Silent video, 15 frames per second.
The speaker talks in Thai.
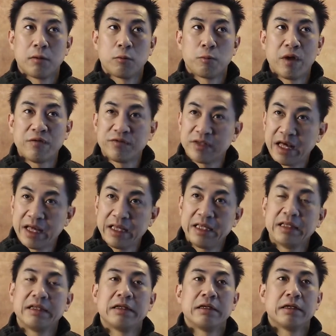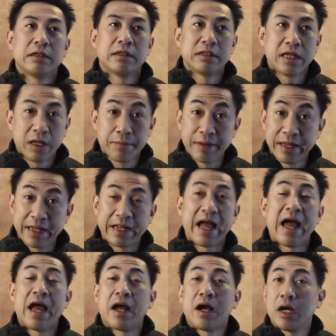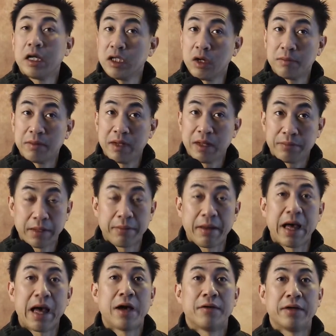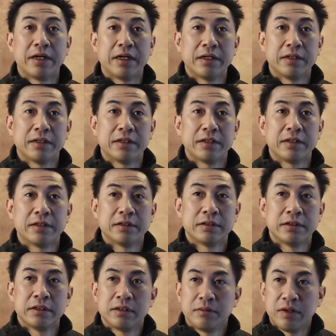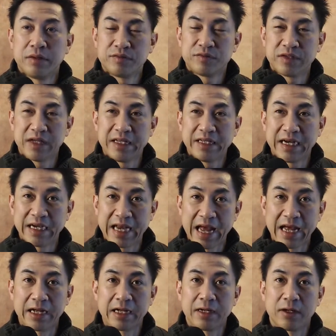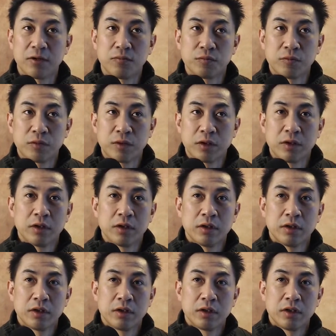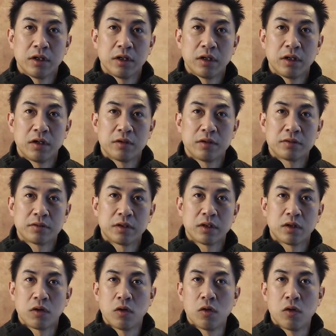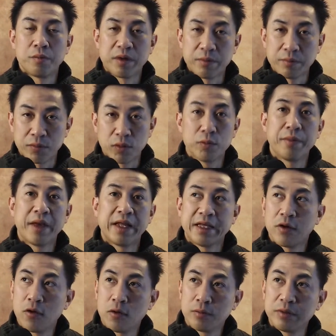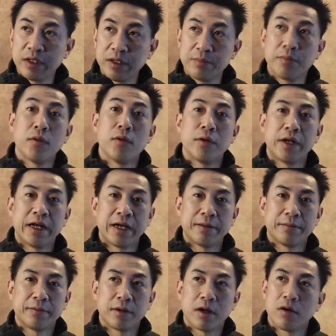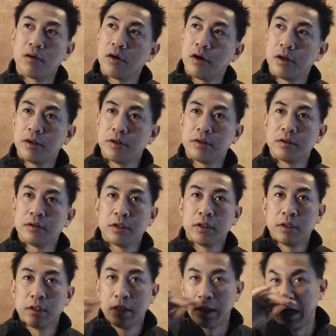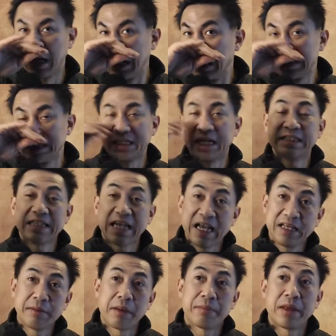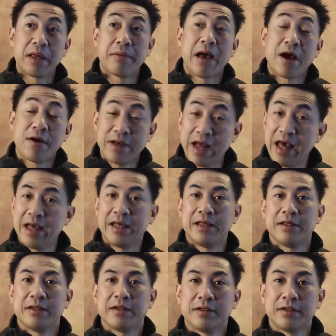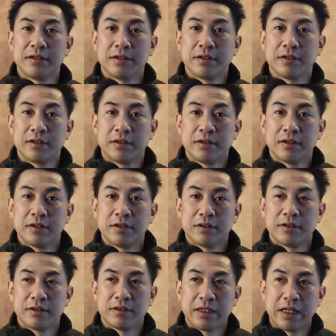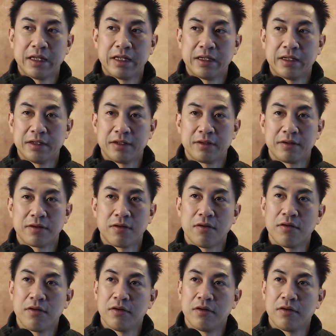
เว็บไซต์ในอเมริกาก็ยอมรับ PayPal นะฮะ เว็บไซต์ดัง ๆ Home Improvement อย่าง Home Depot นะครับเขาก็ใช้จ่ายแบบ PayPal ได้ นะฮะก็